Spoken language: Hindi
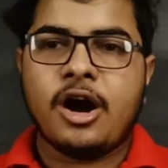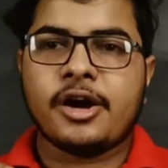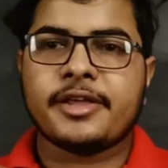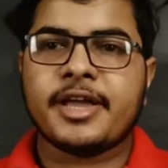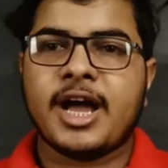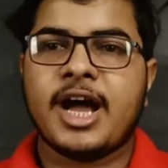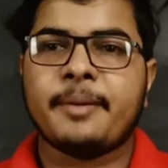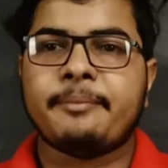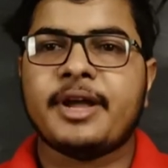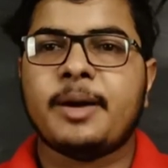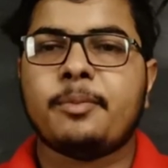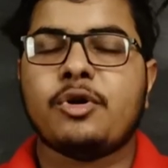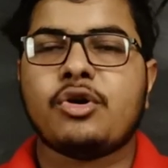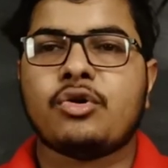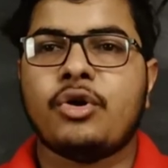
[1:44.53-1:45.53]
और यहाँ पे
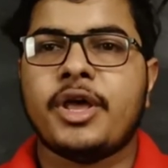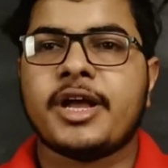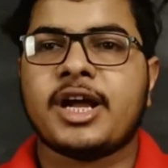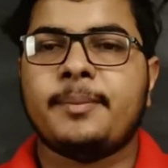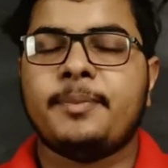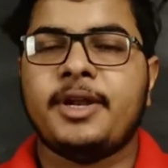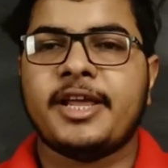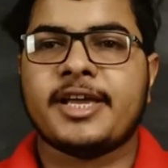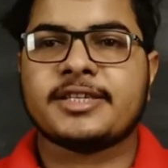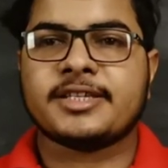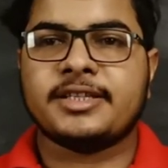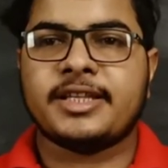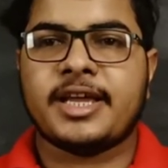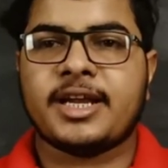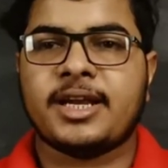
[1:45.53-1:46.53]
आप लोग को एक
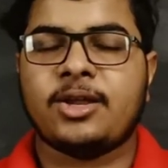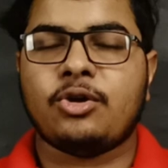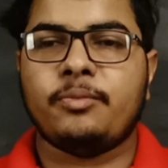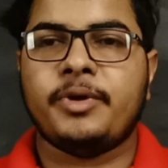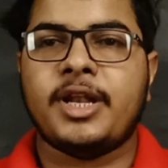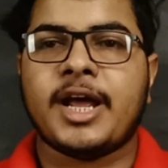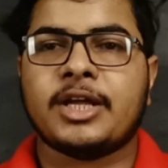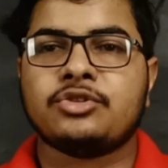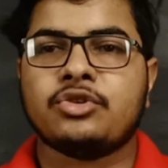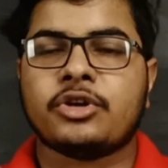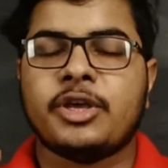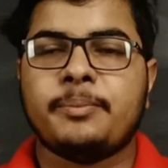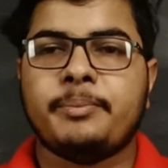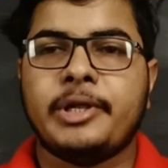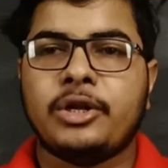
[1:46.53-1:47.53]
एप्लीकेशन देखने को मिलेगा जो
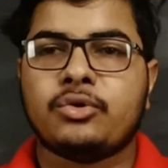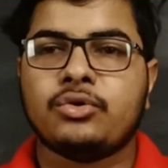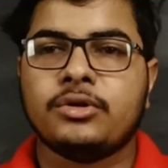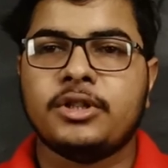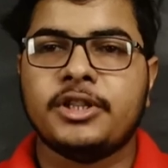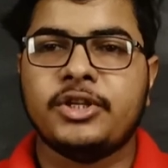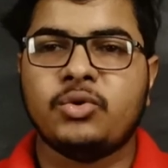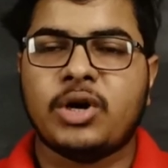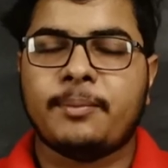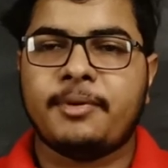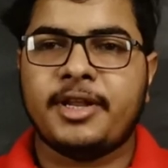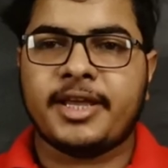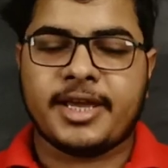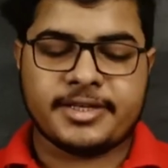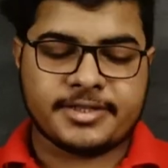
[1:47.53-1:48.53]
कि बिल्कुल न्यू
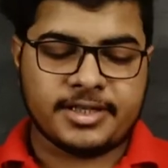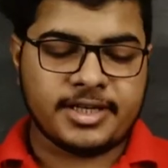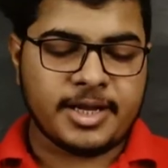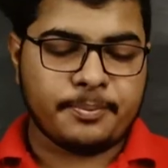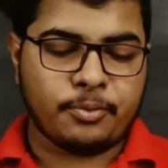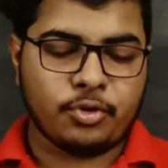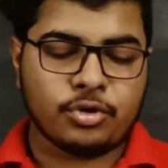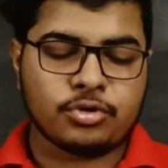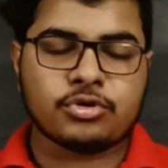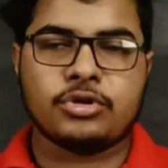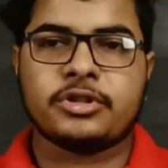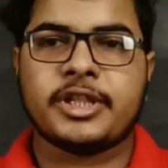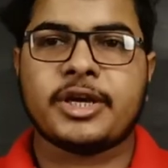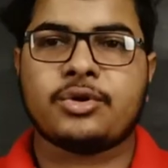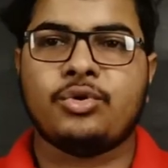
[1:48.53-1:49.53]
एप्लीकेशन है
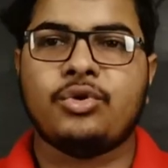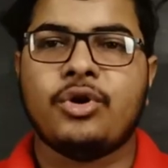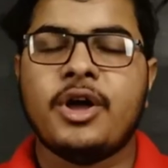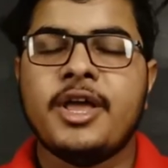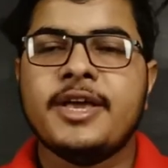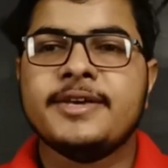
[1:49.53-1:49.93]
फोटो देखो